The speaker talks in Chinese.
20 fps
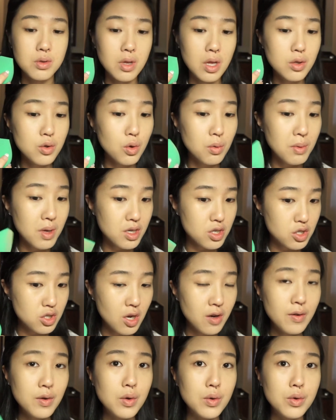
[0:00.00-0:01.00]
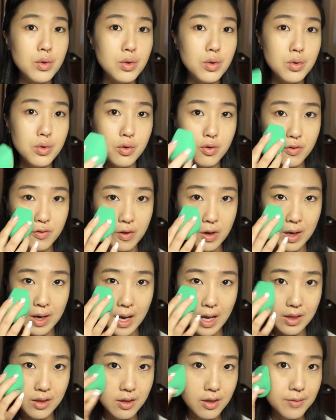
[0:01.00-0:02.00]
但右边是稍微有一丢丢粉
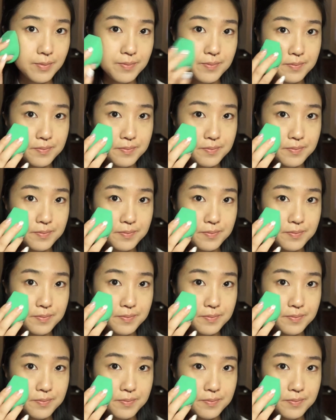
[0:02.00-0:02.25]
感的。